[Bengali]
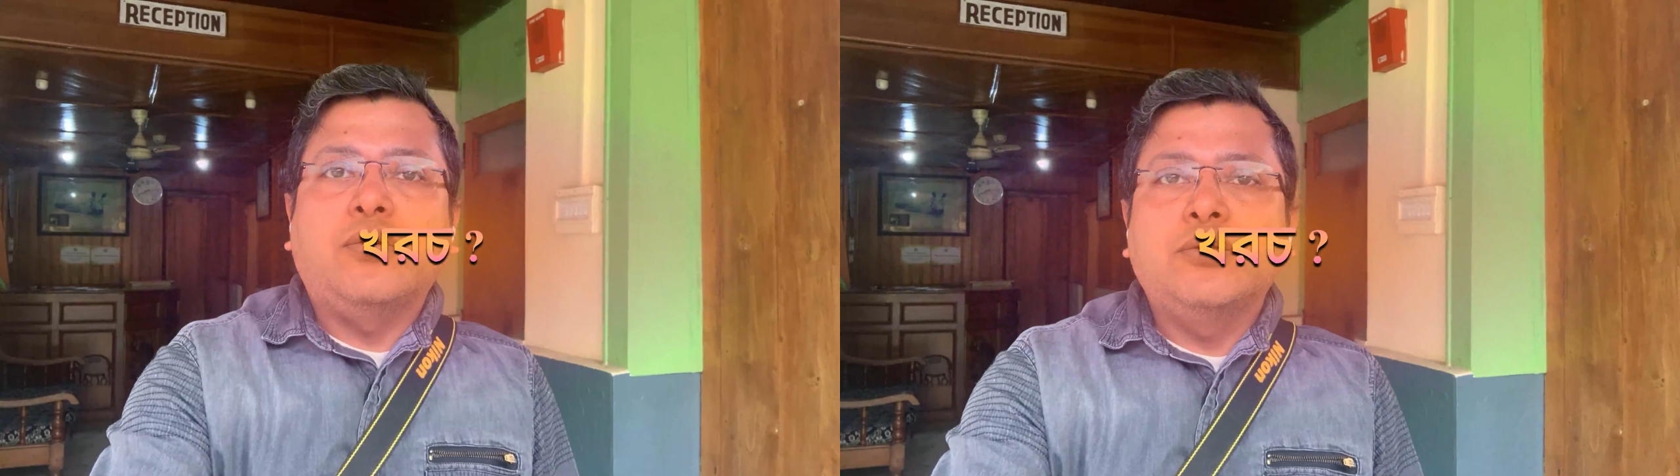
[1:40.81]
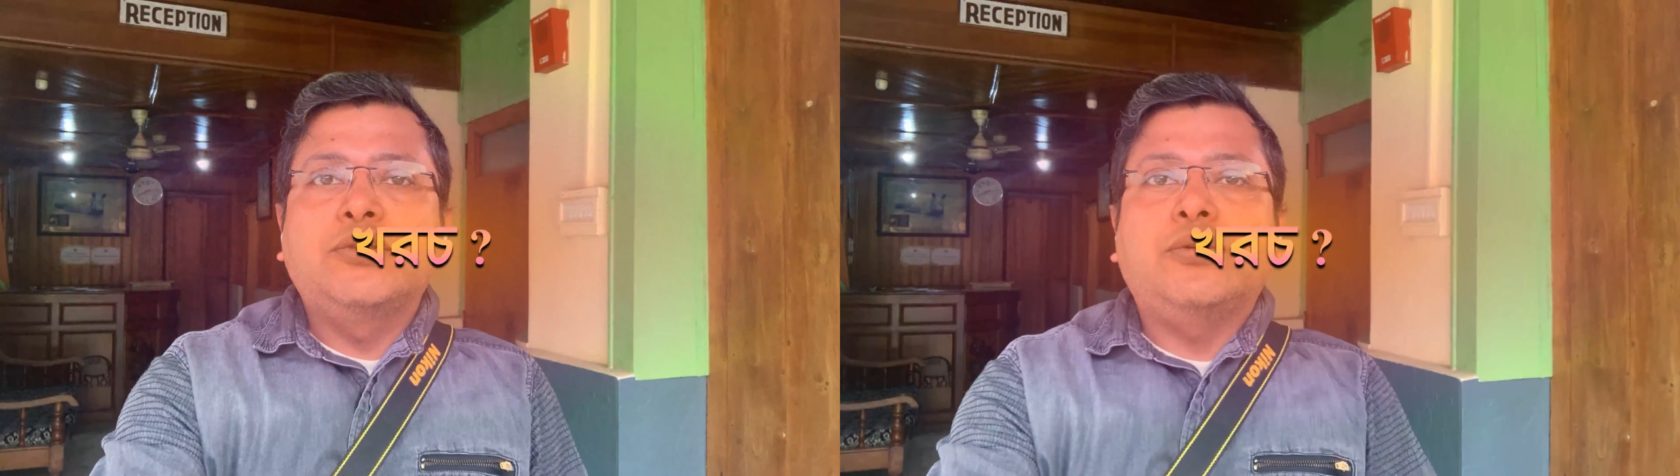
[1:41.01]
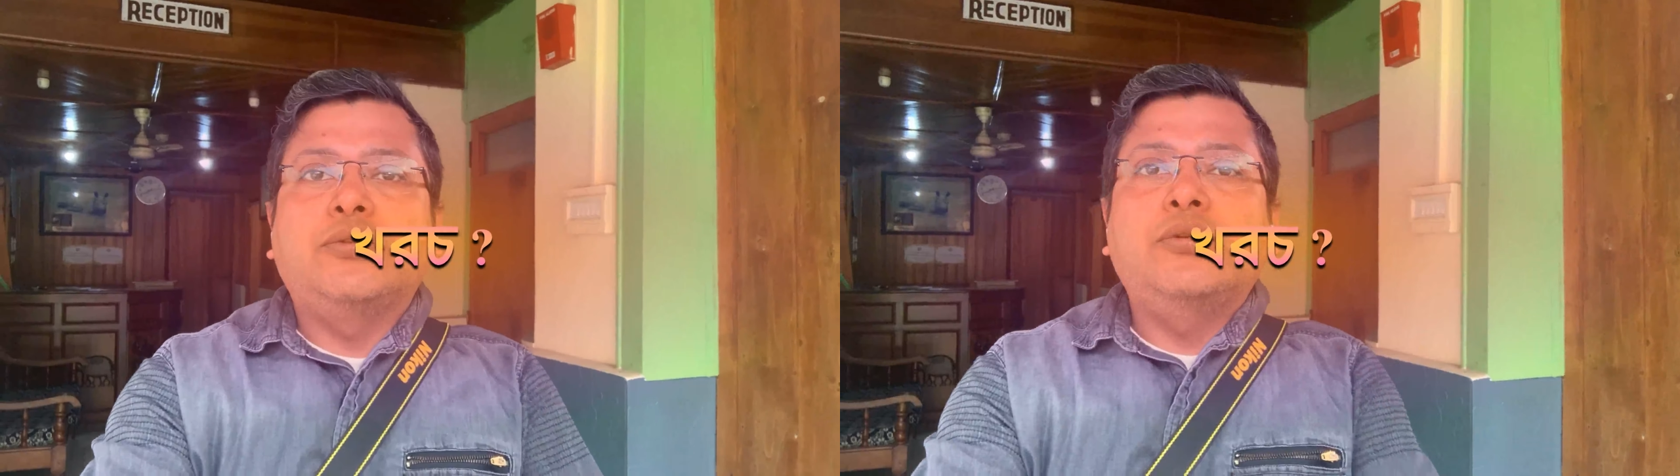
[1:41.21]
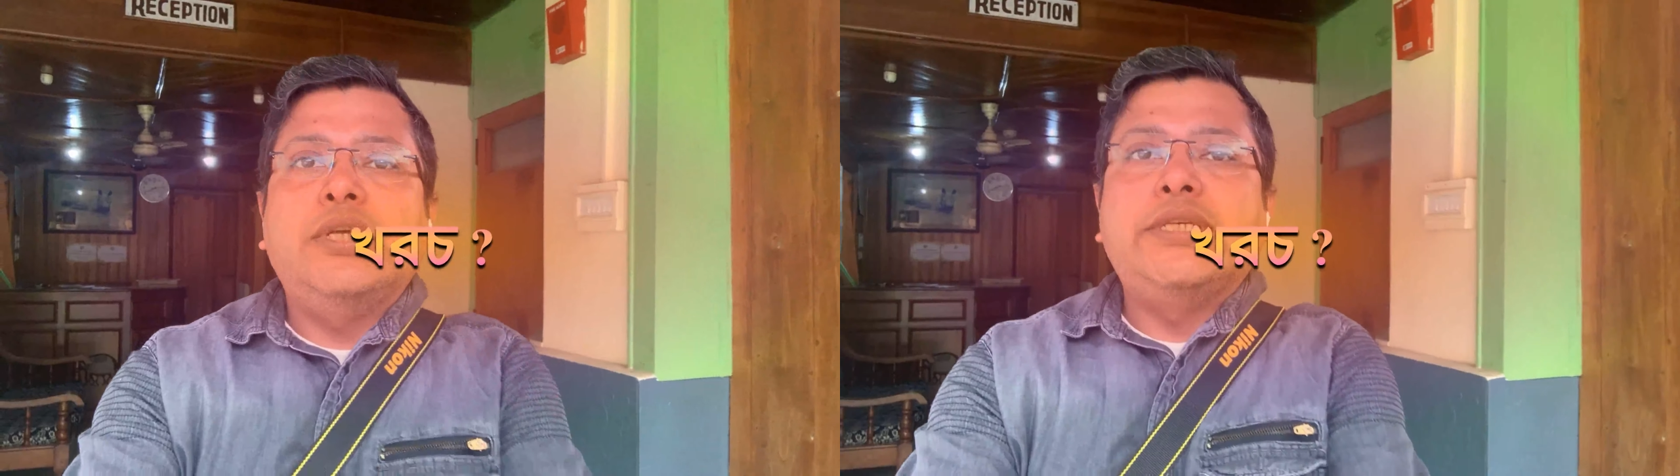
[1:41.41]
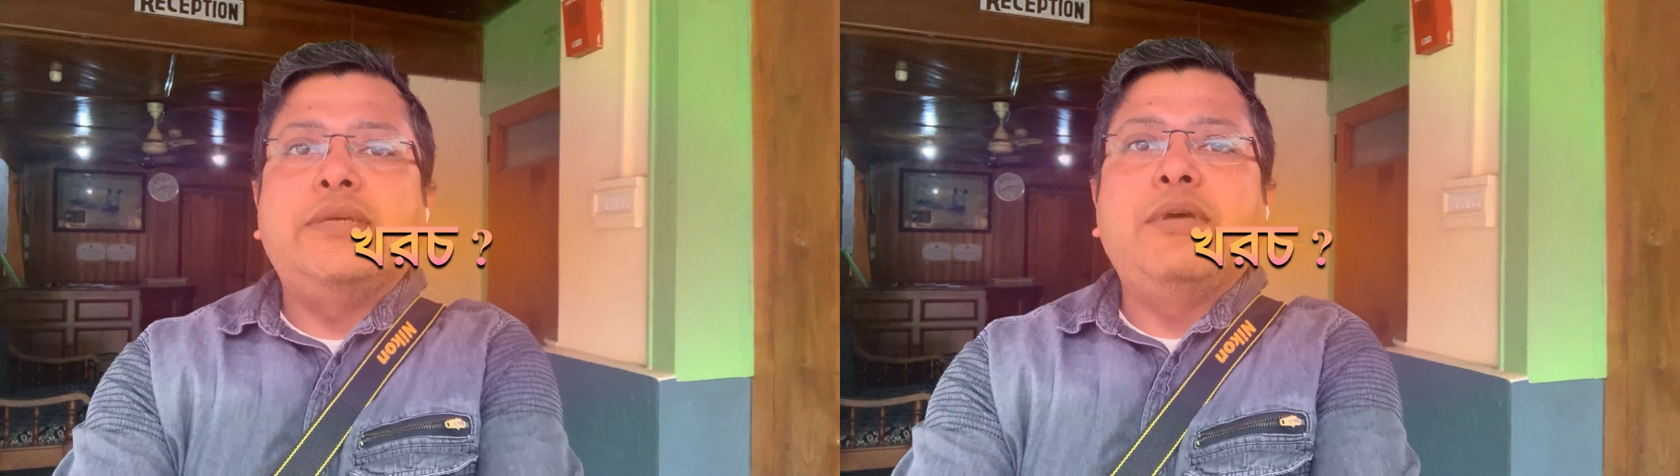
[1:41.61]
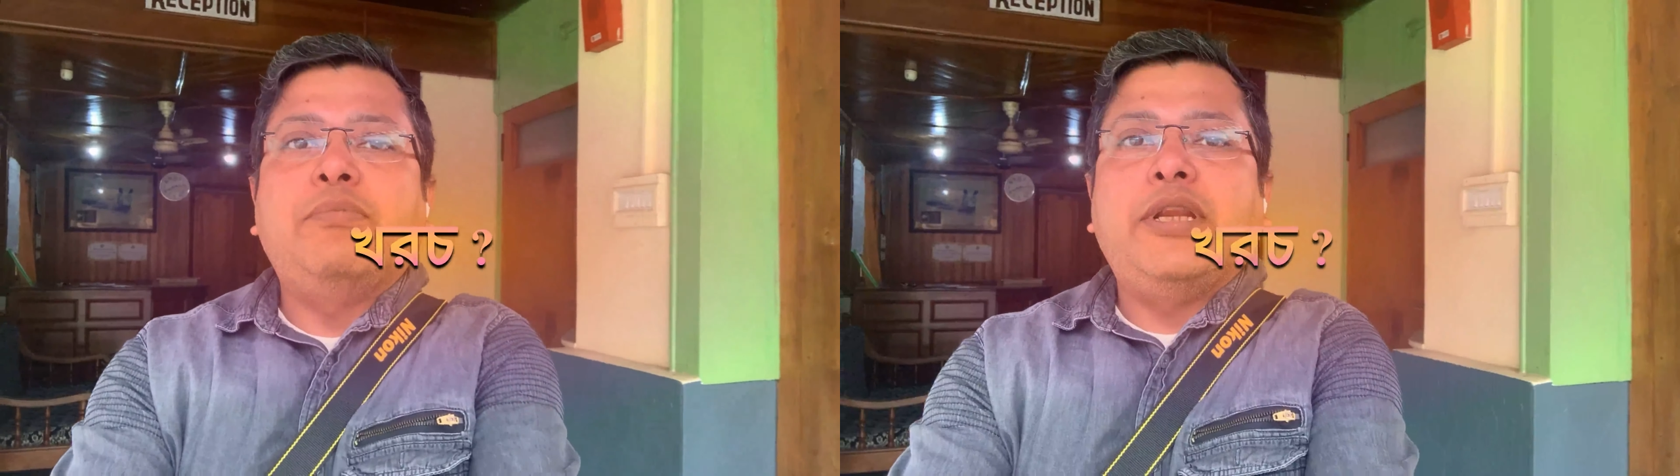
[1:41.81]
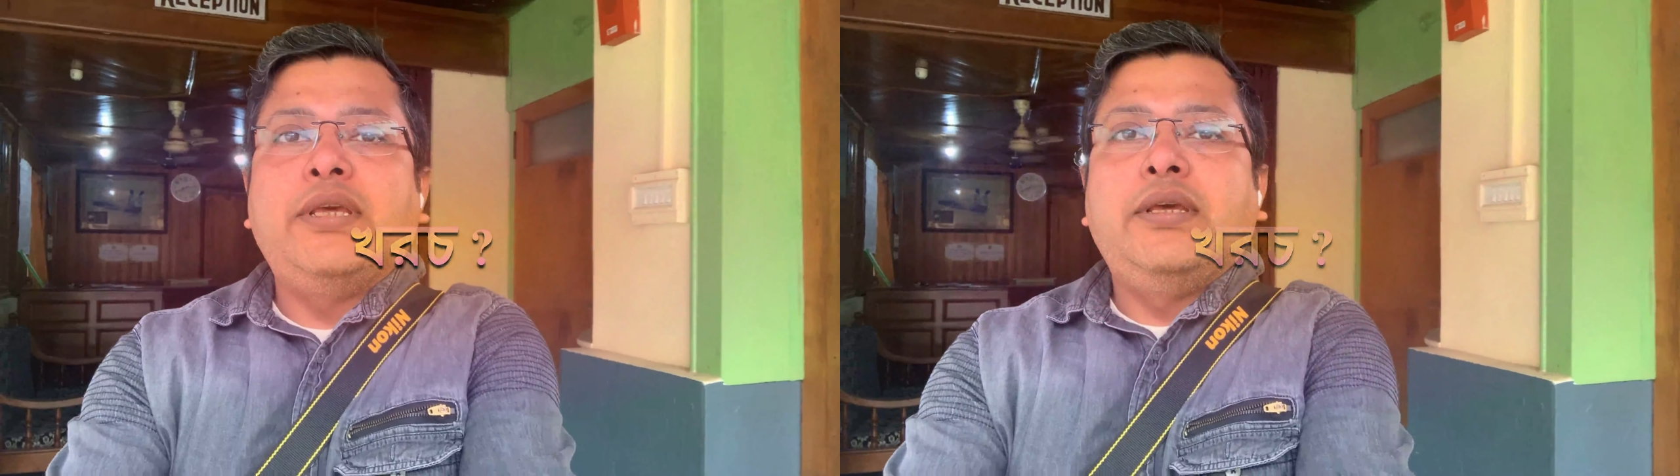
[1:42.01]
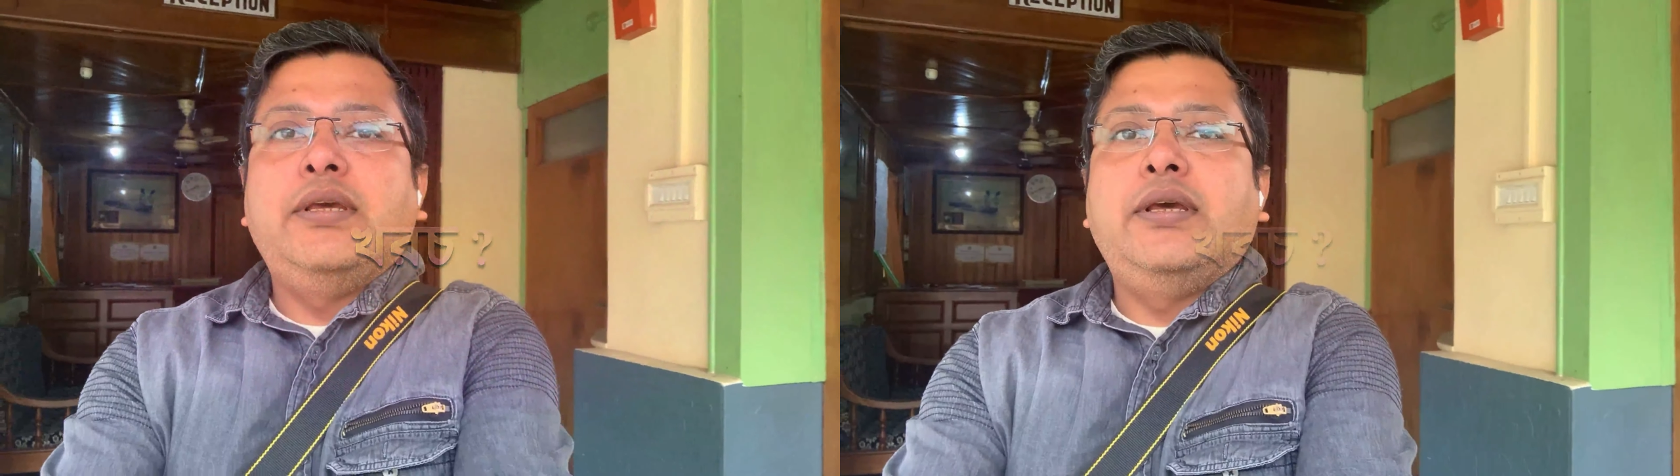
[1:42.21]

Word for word: খরচ কত সেই ব্যাপারে